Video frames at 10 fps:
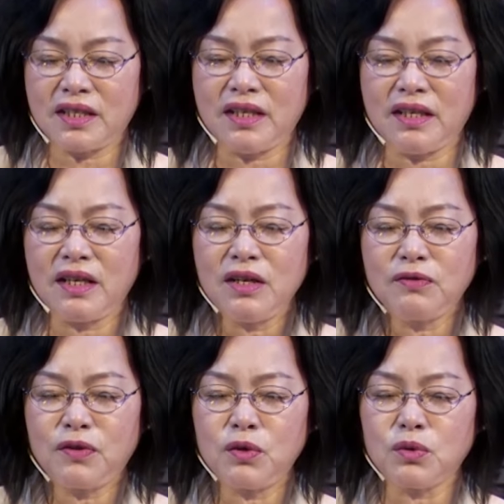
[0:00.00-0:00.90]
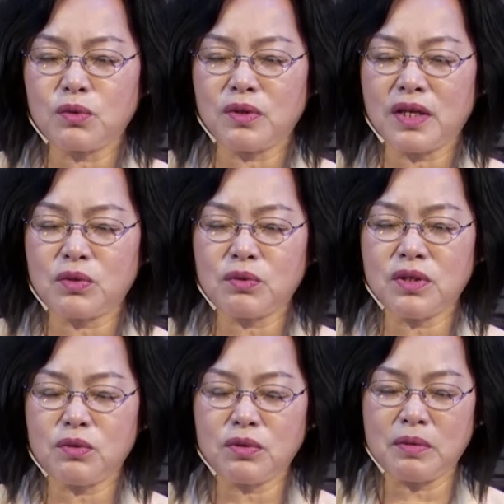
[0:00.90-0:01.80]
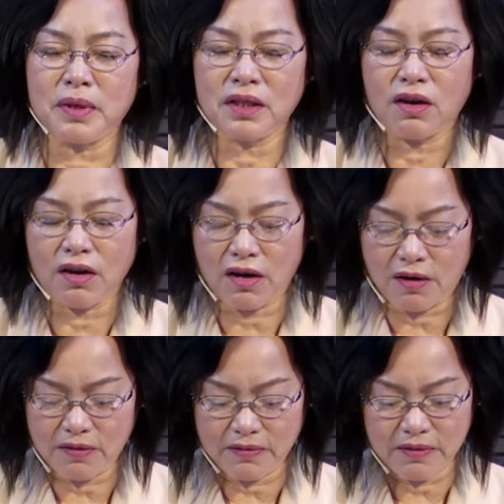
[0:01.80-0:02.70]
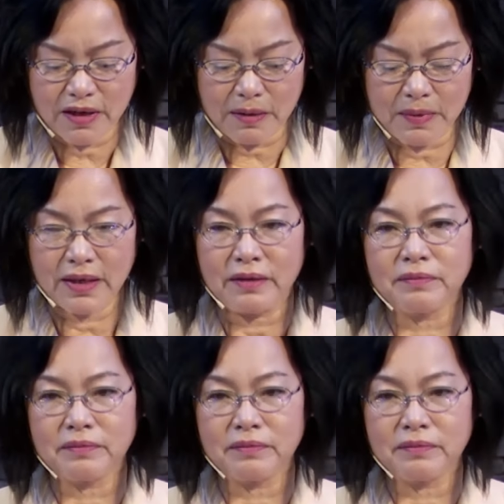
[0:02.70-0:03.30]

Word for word: 你，奉主耶稣基督的名祷告。哎，